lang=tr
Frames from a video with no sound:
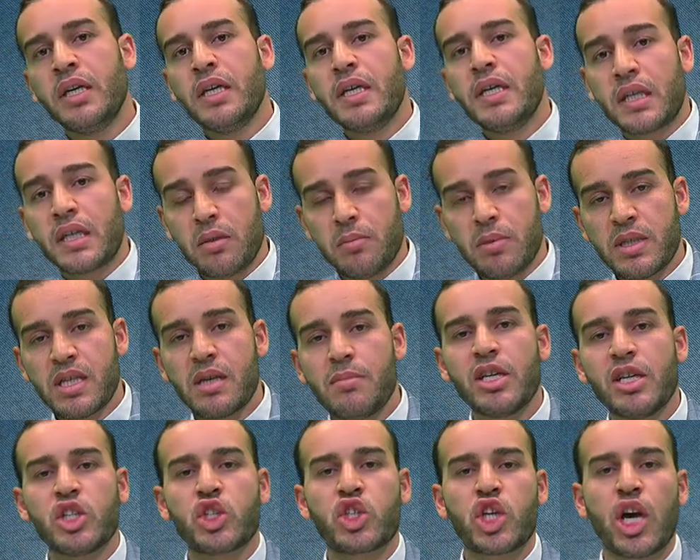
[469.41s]
Kimi
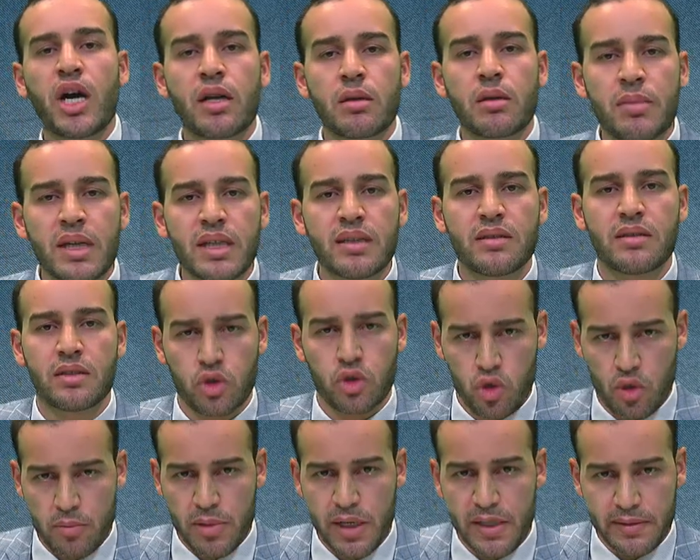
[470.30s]
zaman çağırmaktır
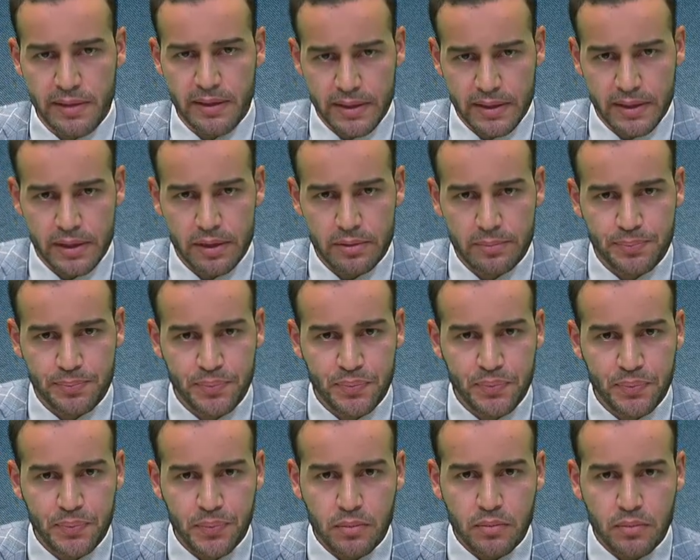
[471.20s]
cömertlik.
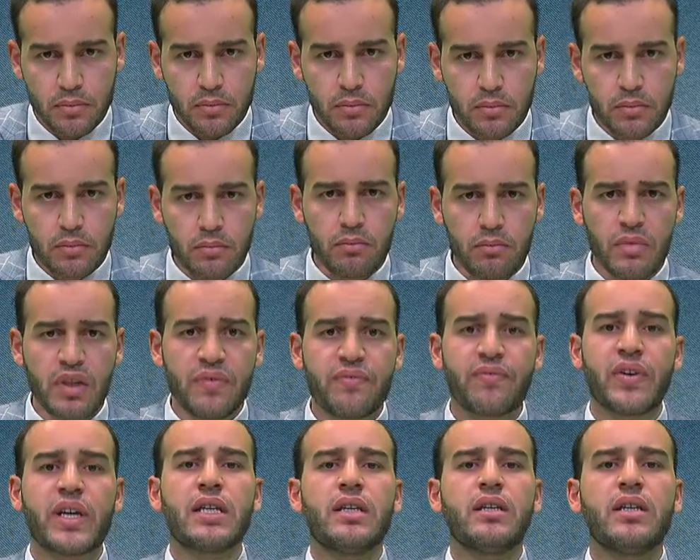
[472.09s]

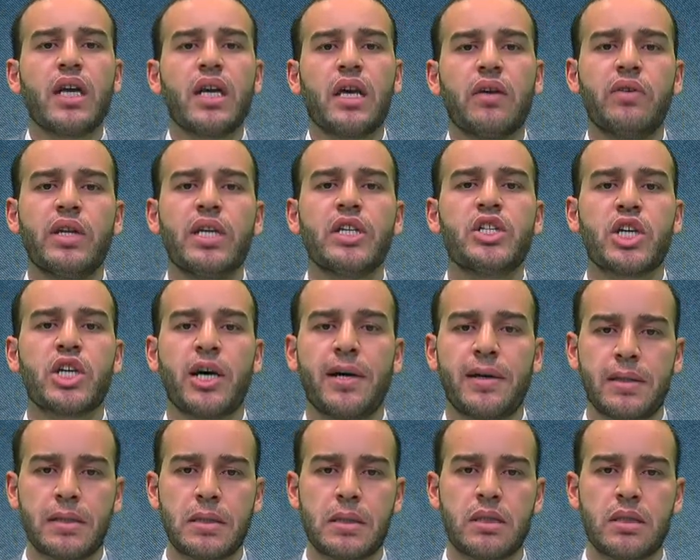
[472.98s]
Fakiri evine
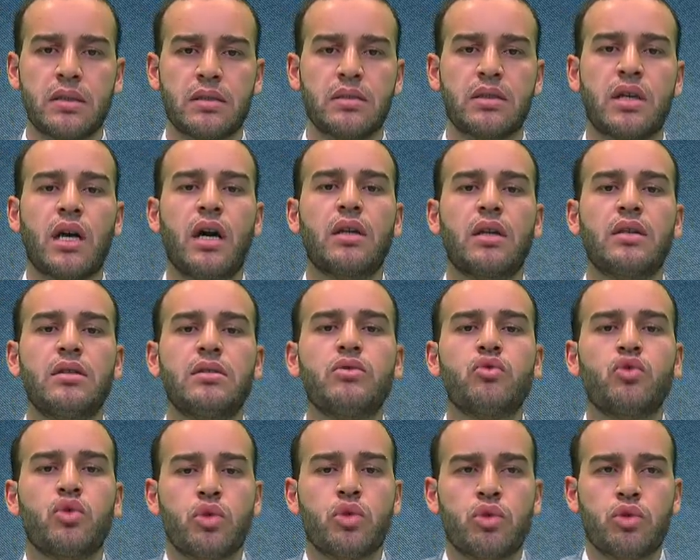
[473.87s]
çağırırsın, karnını
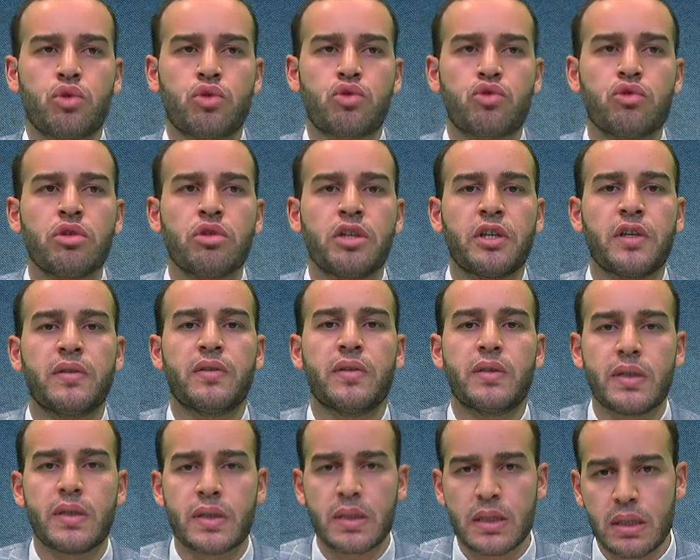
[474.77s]
doyurursun,
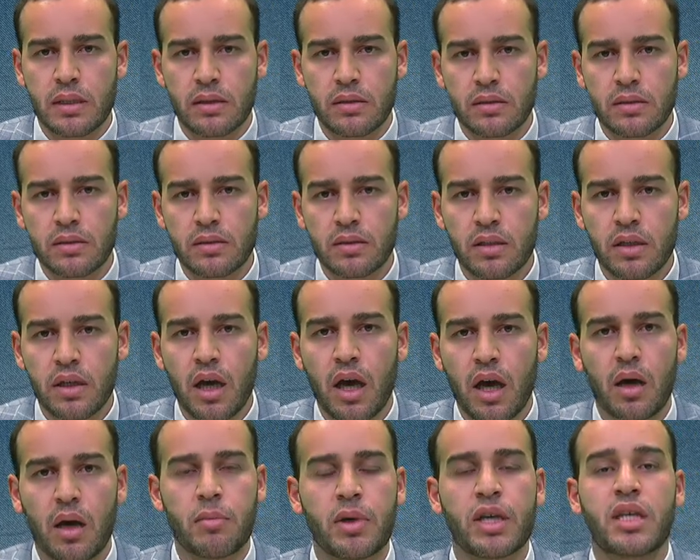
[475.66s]
giydirirsin.
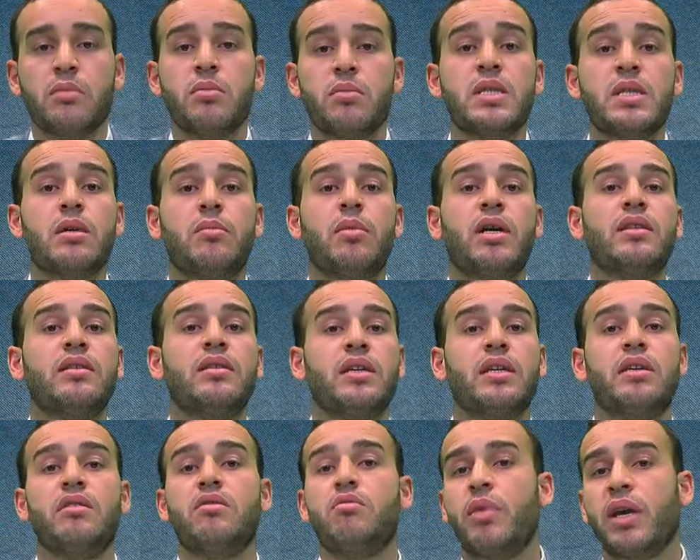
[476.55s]
Ama kimi zaman da
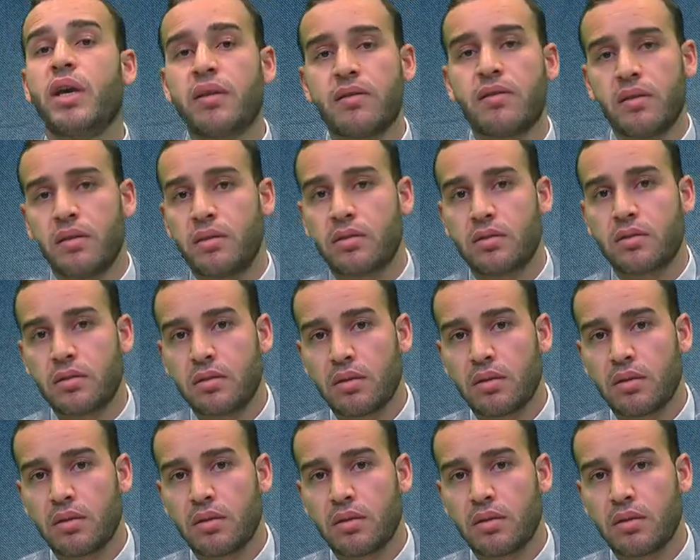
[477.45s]
gitmektir.